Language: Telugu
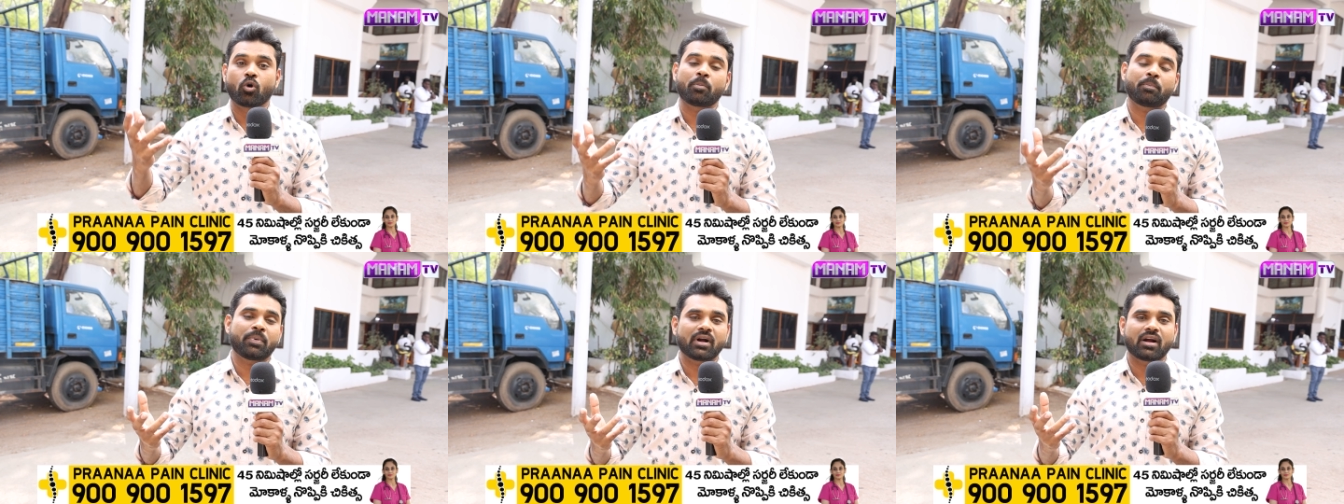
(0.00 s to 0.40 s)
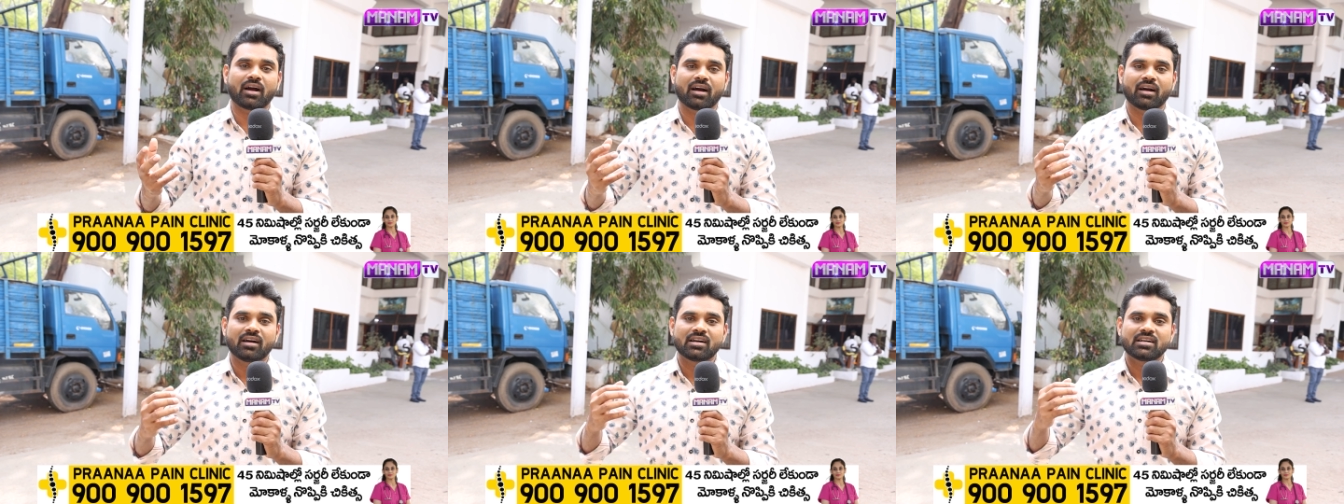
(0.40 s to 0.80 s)

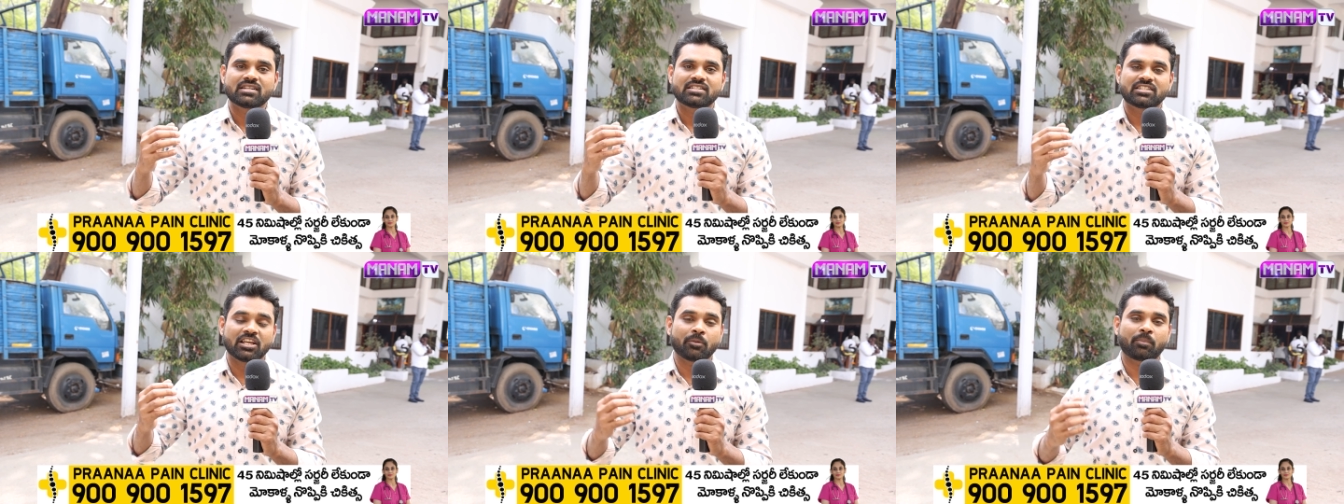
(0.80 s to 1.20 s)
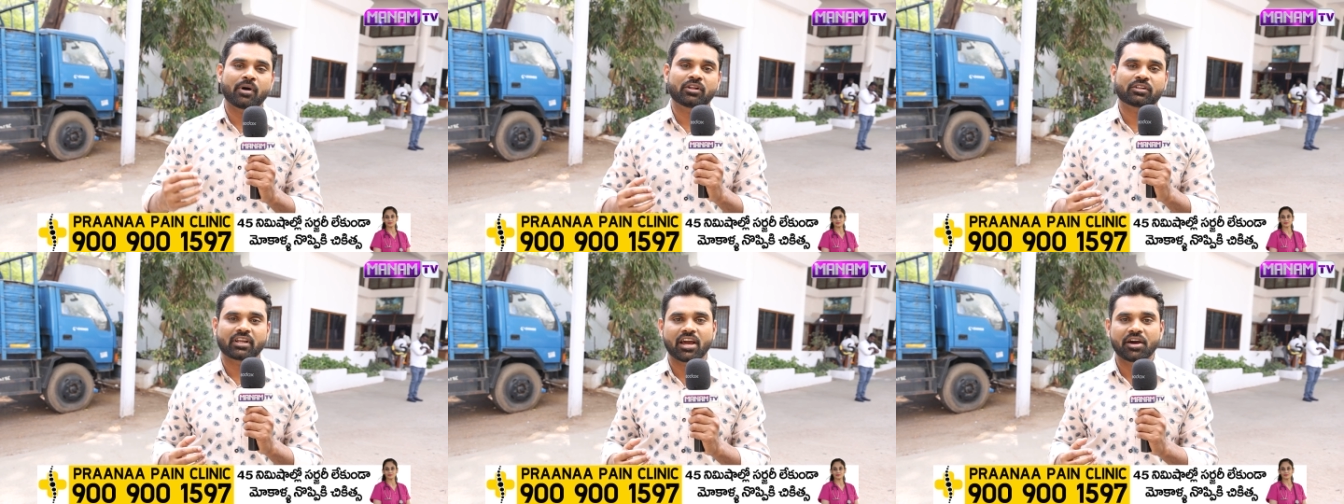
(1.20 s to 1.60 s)
గొప్పగా
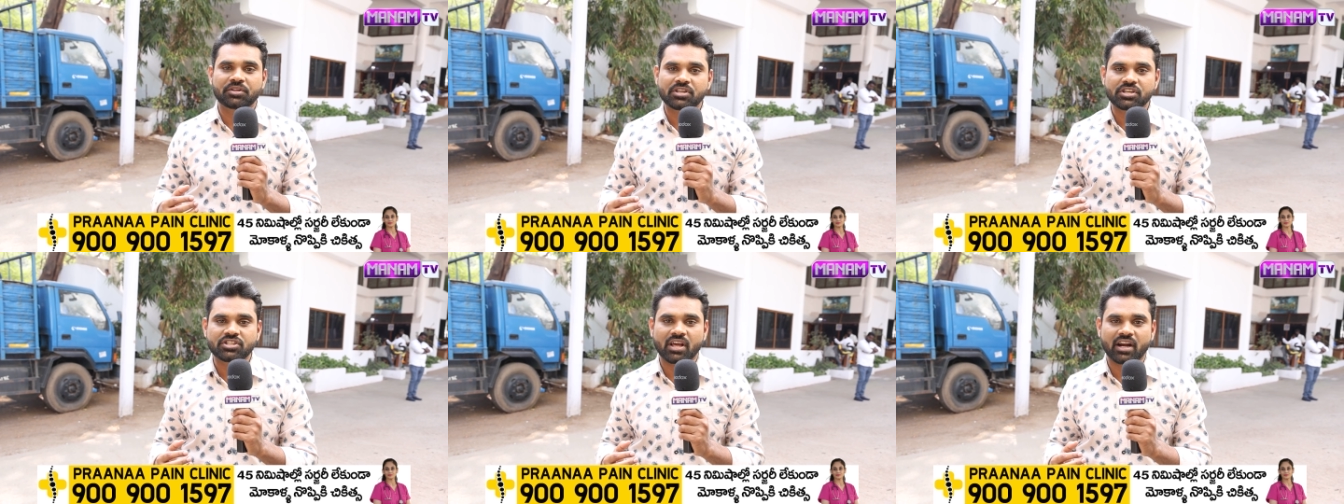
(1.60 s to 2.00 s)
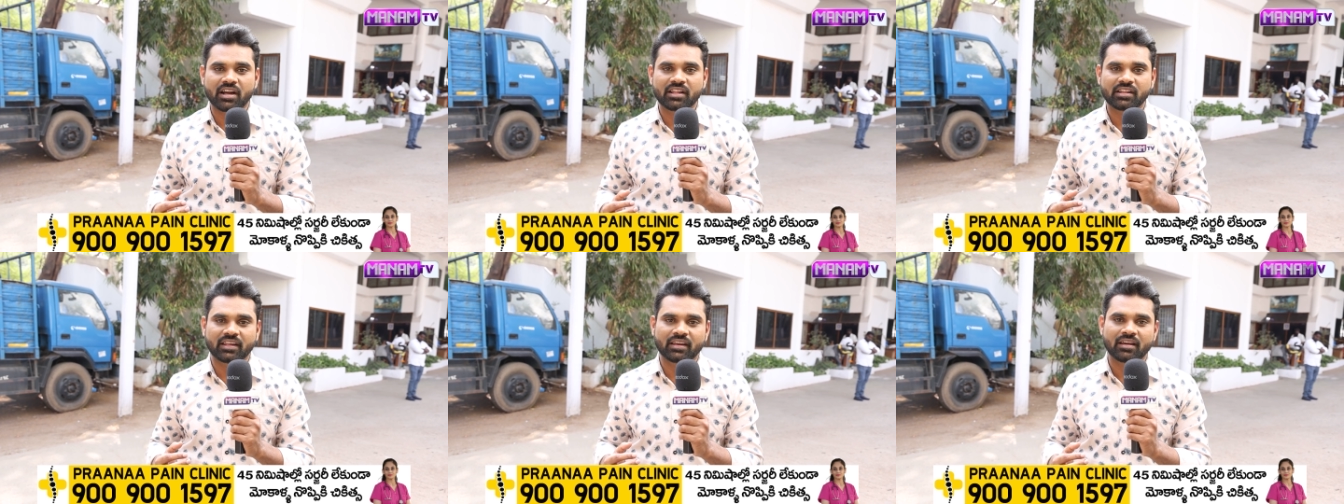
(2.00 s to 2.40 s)
శిల్పాలు తయారు
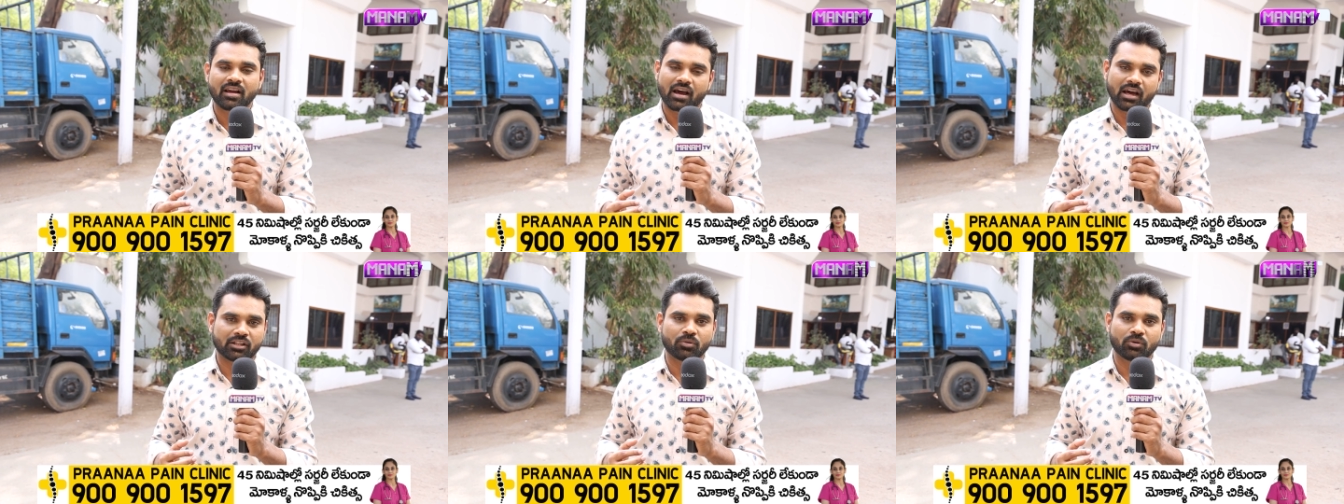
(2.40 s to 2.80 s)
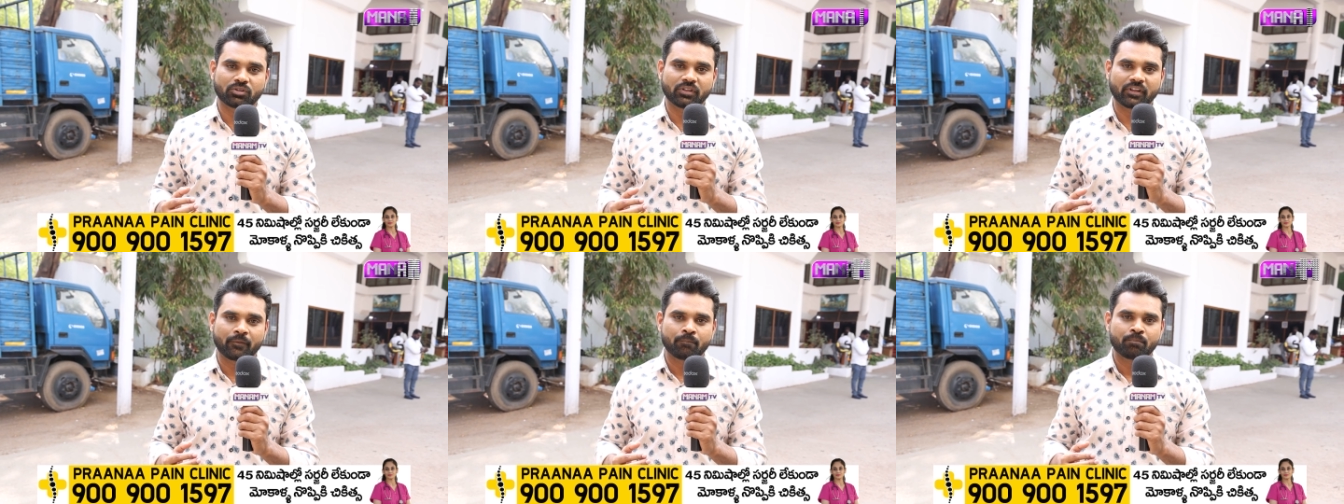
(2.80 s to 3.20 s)
చేస్తారనేది
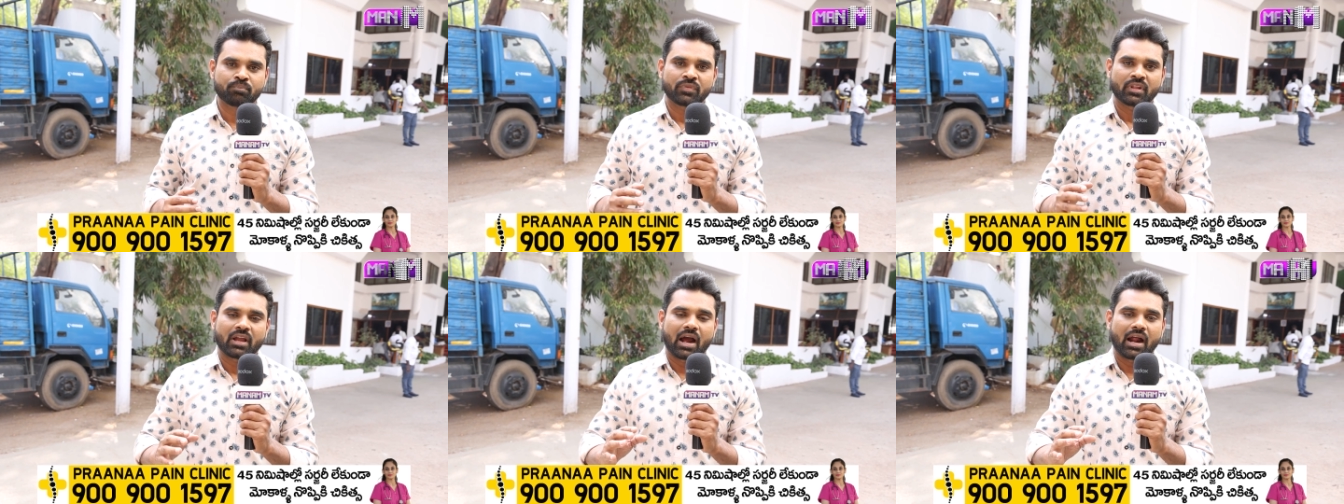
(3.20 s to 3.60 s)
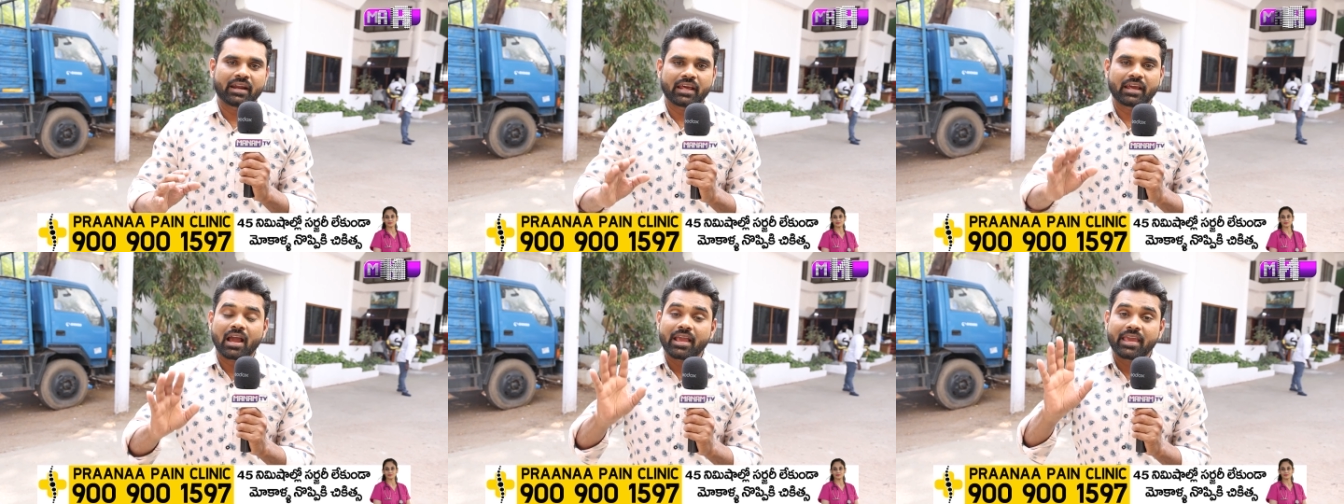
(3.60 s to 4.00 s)
అర్థమవుతుంది
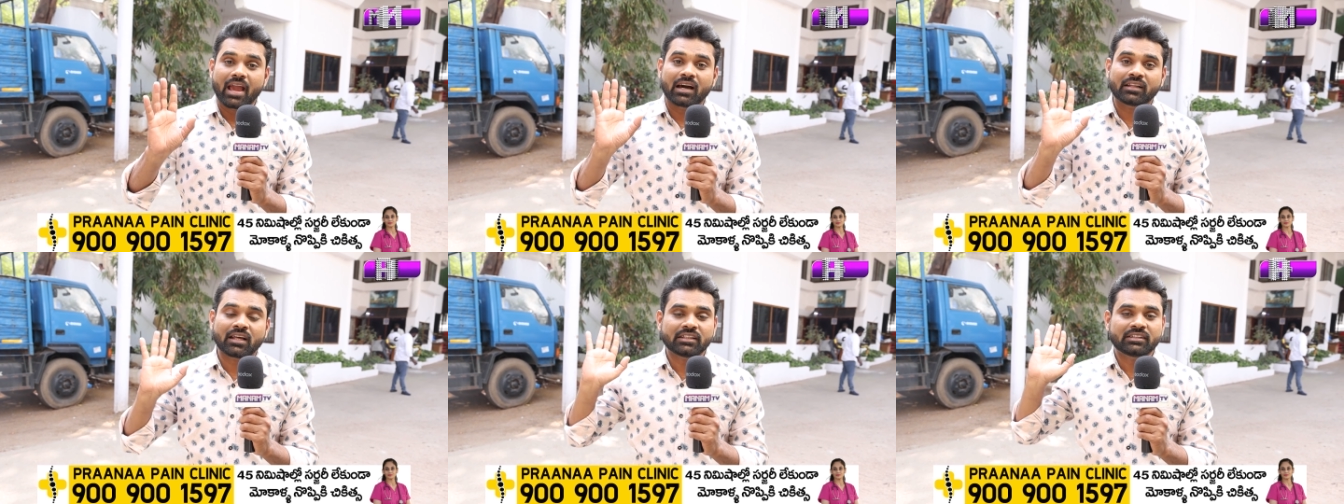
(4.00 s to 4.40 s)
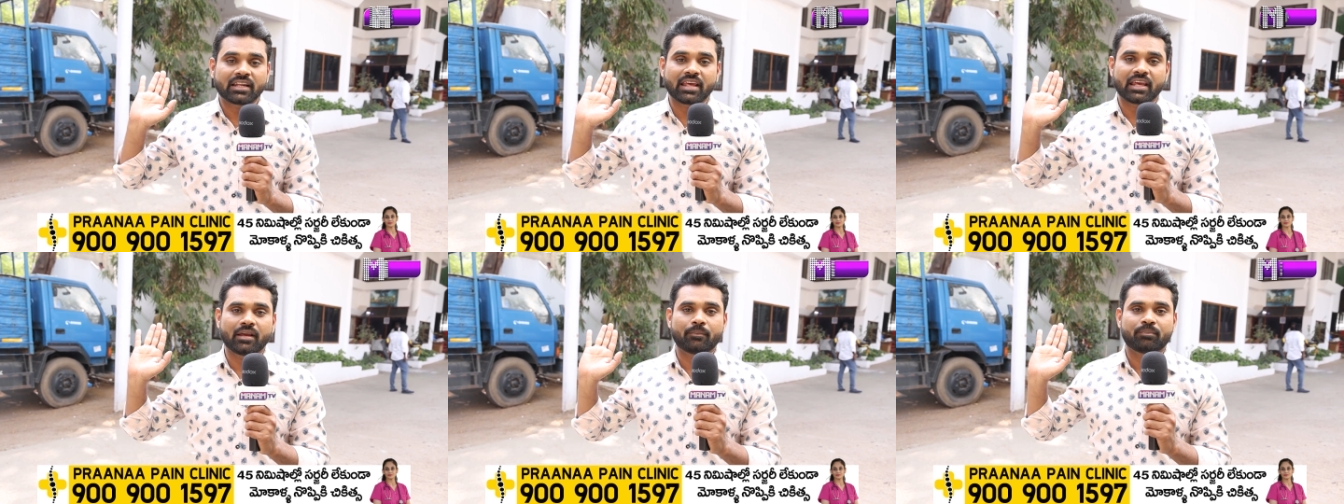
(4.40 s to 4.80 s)
అంటే
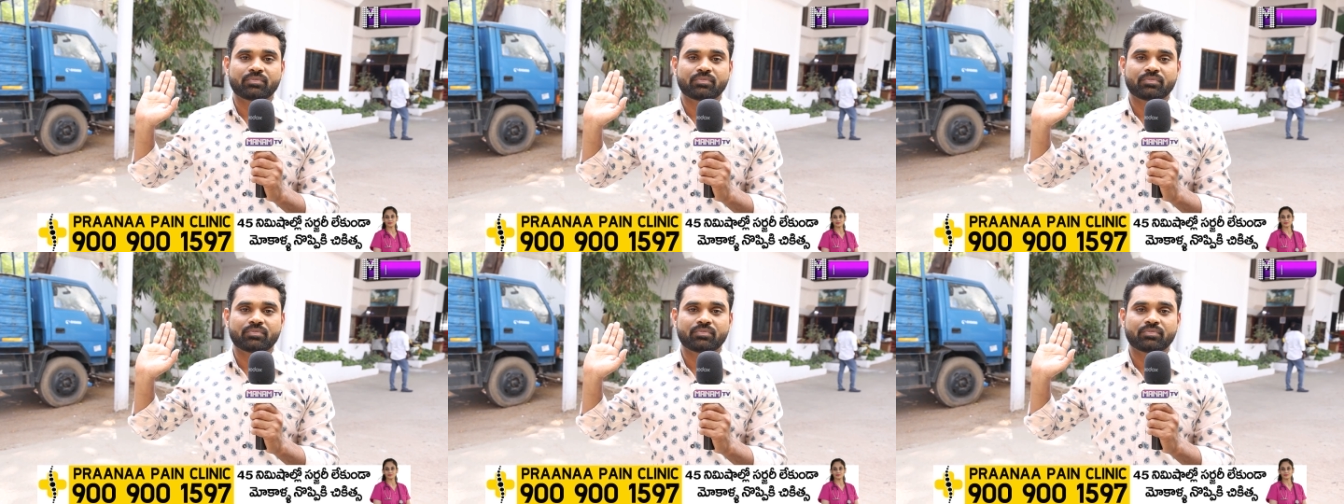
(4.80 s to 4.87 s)
యాదాద్రి